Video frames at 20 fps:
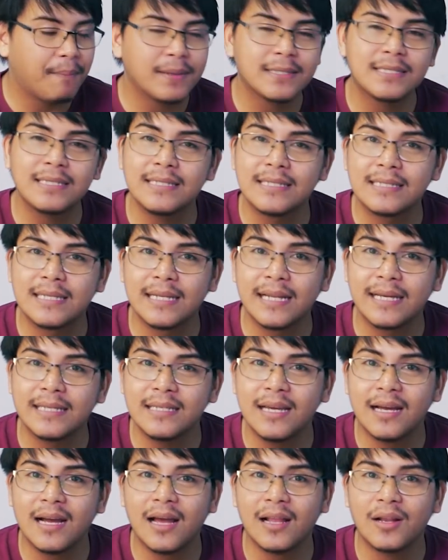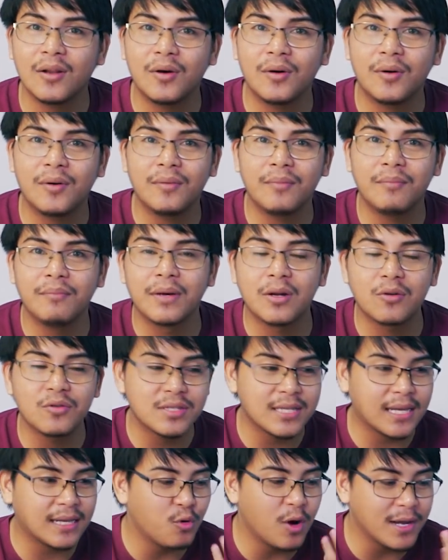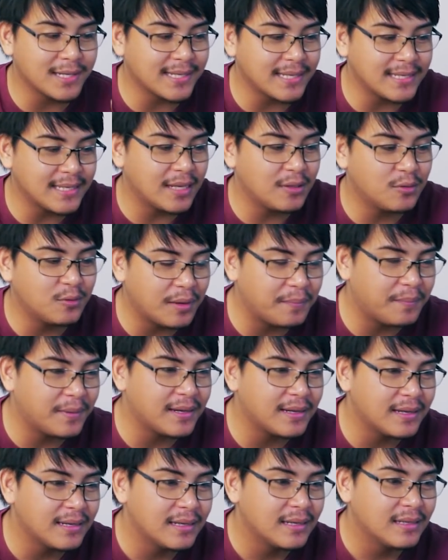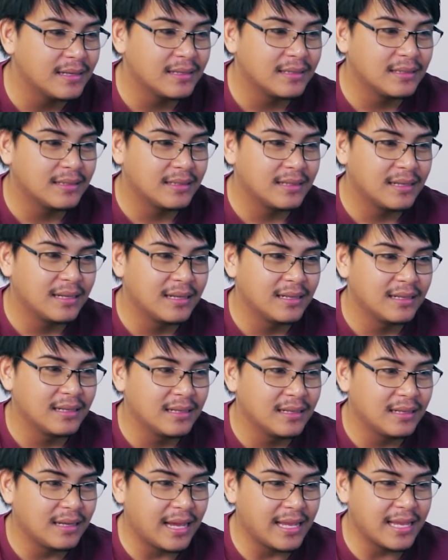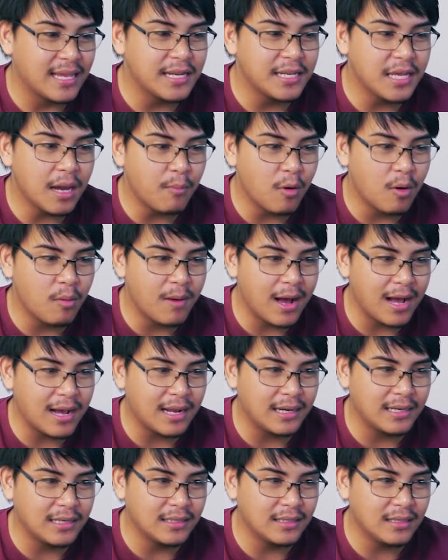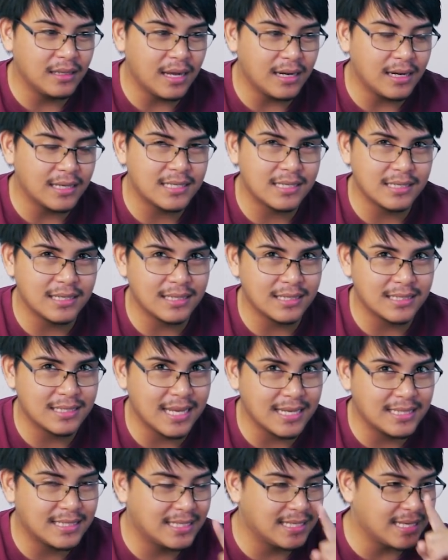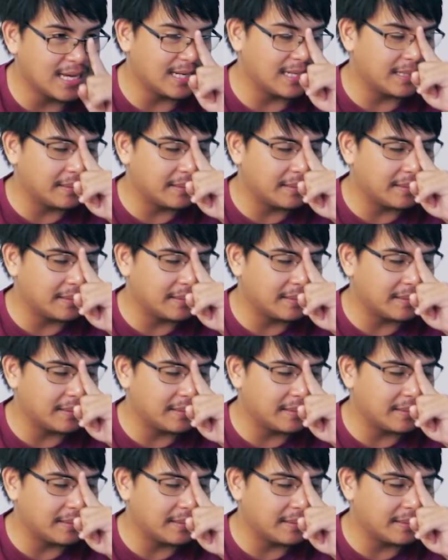apa sih istilahnya kalau merusak kuasanya itu apa? Kayaknya dia mau makan Ini ada sajian